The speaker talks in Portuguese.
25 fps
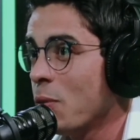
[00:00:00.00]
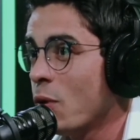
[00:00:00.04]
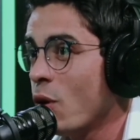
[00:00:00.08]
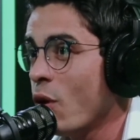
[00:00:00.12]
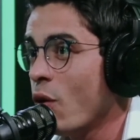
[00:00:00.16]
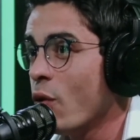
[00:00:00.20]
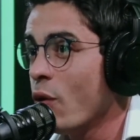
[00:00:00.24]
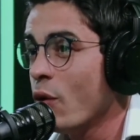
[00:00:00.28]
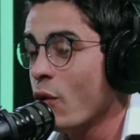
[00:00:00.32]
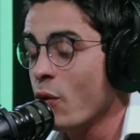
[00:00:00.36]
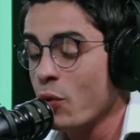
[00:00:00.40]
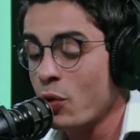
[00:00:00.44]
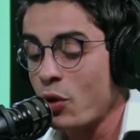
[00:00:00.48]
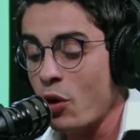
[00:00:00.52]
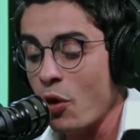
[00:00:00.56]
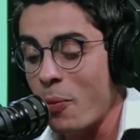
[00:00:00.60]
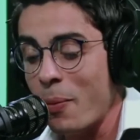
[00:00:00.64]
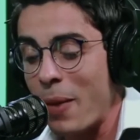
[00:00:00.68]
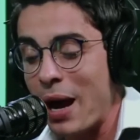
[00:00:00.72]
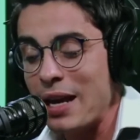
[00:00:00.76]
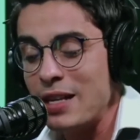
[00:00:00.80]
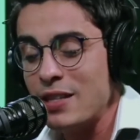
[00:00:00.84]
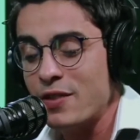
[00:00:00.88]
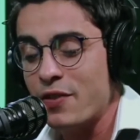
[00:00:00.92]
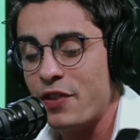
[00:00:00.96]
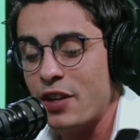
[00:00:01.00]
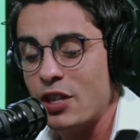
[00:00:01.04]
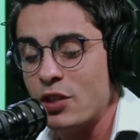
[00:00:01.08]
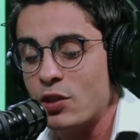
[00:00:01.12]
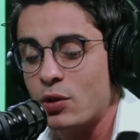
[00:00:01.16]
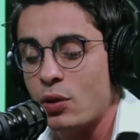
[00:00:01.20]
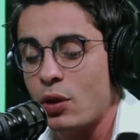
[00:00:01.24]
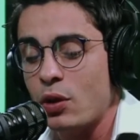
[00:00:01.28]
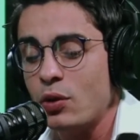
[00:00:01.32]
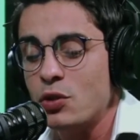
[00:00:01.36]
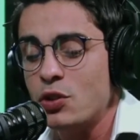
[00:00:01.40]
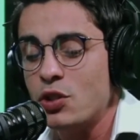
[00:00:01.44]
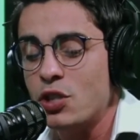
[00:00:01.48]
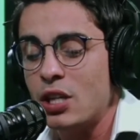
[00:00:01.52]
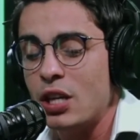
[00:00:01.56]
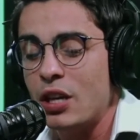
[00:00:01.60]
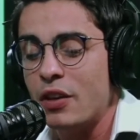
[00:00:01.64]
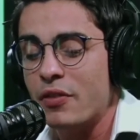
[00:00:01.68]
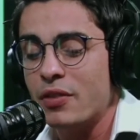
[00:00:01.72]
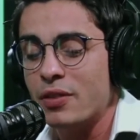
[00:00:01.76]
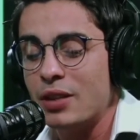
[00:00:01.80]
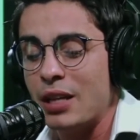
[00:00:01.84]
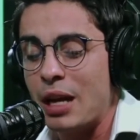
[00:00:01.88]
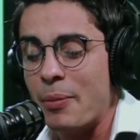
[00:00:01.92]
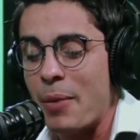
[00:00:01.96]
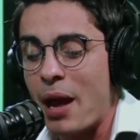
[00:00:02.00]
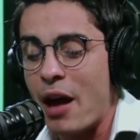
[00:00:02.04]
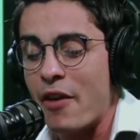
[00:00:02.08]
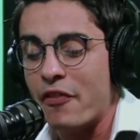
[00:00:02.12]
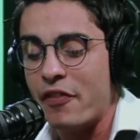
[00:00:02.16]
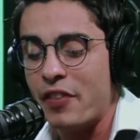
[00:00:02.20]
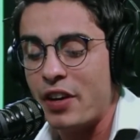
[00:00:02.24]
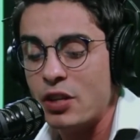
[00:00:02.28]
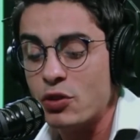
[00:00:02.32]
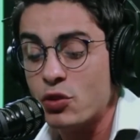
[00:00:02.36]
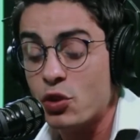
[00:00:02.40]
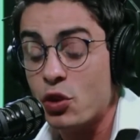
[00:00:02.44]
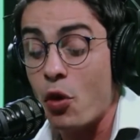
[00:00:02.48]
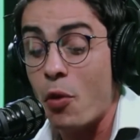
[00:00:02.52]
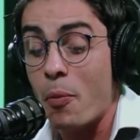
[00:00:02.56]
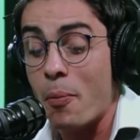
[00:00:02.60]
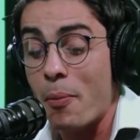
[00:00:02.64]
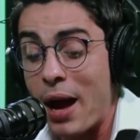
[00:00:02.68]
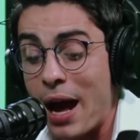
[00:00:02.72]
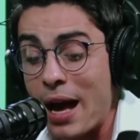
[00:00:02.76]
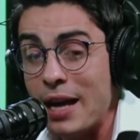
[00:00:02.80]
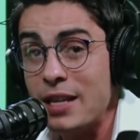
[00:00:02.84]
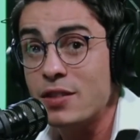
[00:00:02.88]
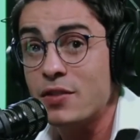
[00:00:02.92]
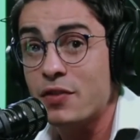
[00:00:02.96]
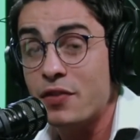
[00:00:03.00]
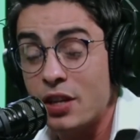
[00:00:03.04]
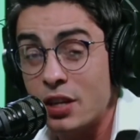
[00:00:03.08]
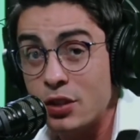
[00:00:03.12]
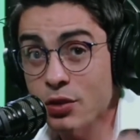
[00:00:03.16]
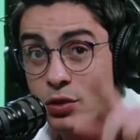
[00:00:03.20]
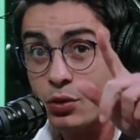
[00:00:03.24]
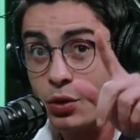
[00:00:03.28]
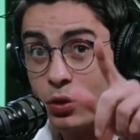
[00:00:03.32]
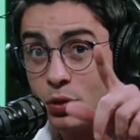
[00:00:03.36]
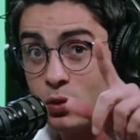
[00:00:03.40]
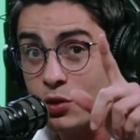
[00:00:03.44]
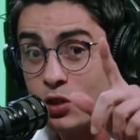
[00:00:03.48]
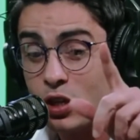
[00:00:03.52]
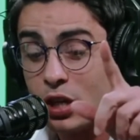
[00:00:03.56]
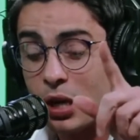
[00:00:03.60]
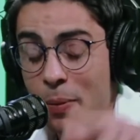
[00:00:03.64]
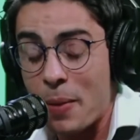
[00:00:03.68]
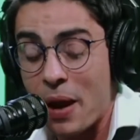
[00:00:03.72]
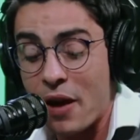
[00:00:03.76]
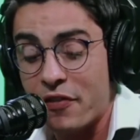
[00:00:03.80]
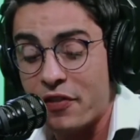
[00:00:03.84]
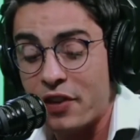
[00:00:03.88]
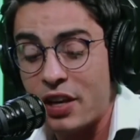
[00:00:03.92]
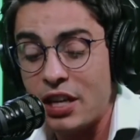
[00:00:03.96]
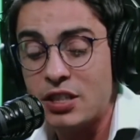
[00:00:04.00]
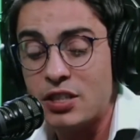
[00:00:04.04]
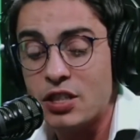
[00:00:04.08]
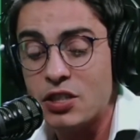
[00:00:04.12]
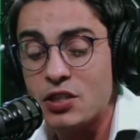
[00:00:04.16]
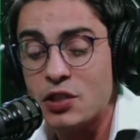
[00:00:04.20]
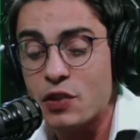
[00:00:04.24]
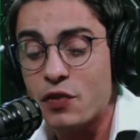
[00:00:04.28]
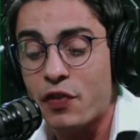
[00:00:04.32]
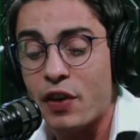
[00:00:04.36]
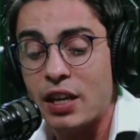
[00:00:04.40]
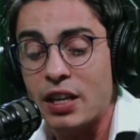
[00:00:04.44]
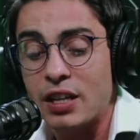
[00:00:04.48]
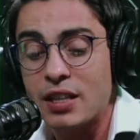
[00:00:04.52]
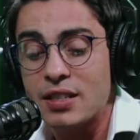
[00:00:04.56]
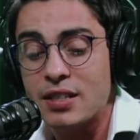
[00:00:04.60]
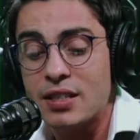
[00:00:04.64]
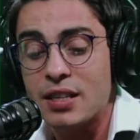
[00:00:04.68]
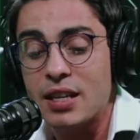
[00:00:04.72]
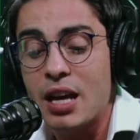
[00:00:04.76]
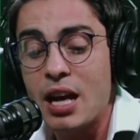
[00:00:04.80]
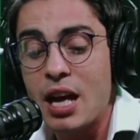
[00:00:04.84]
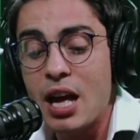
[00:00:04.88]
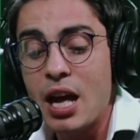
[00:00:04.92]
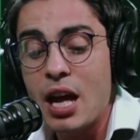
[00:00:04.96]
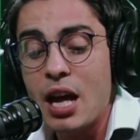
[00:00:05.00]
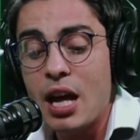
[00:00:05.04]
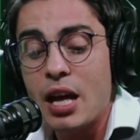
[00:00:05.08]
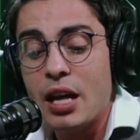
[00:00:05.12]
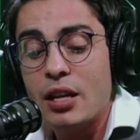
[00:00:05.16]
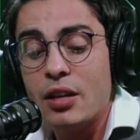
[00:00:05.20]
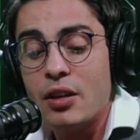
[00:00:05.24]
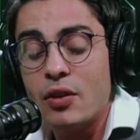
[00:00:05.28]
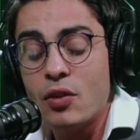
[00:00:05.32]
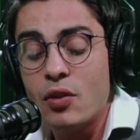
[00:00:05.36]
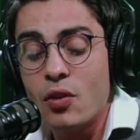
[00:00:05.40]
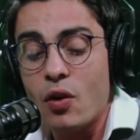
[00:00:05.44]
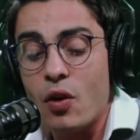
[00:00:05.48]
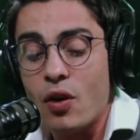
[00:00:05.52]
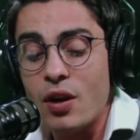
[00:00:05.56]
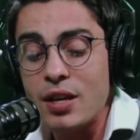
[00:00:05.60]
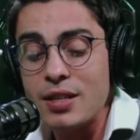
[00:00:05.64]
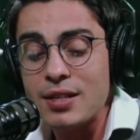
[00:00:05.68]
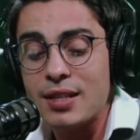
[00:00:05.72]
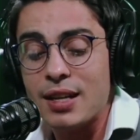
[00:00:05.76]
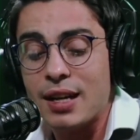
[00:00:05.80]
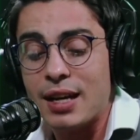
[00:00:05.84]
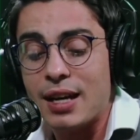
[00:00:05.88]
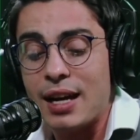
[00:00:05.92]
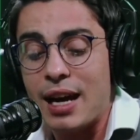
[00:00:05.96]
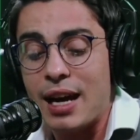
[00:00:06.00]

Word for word: Que eu, o que eu mais vejo todo dia na minha frente, o que eu mais vejo todo dia na minha frente, é a gente falando assim: nossa,